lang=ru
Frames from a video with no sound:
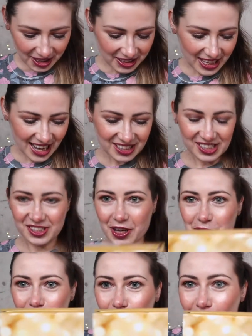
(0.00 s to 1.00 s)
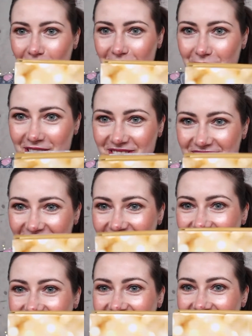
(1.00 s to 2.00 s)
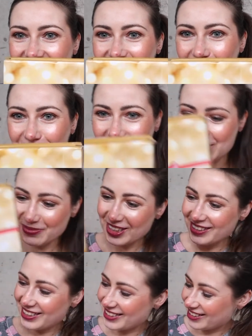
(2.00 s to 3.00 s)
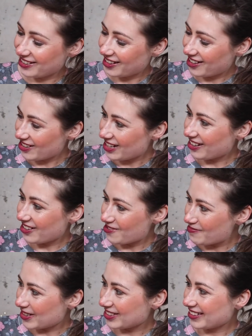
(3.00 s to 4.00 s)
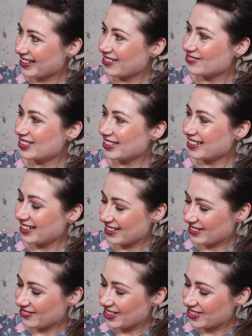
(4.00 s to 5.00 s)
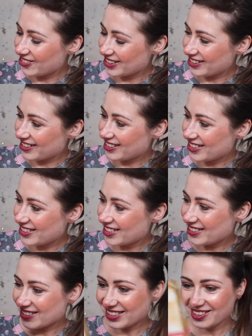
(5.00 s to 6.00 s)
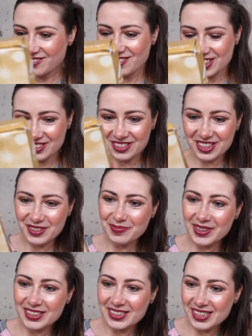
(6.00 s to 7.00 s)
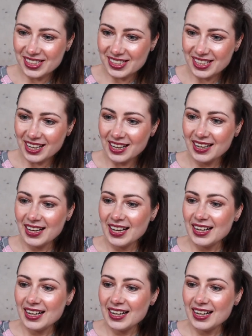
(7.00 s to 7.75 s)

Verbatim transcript: я достаю вот в такой коровке. Смотрите, какая коробка то как бы такая новогодняя, рождественская, очень симпатичная.